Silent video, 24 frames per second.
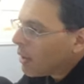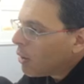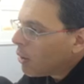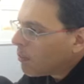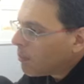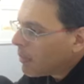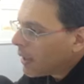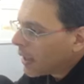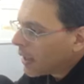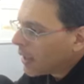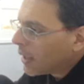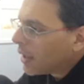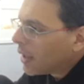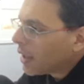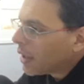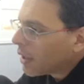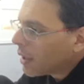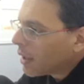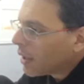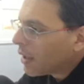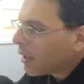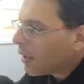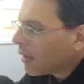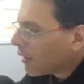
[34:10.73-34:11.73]
los
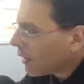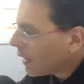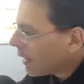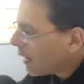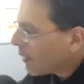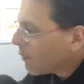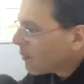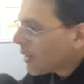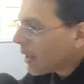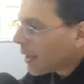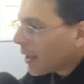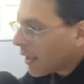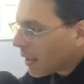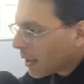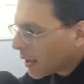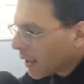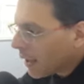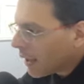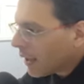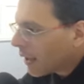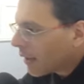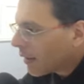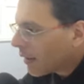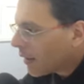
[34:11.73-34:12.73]
paquetes, cambiar el
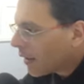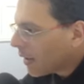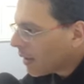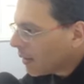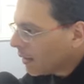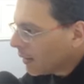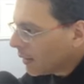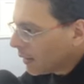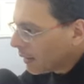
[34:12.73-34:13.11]
kernel,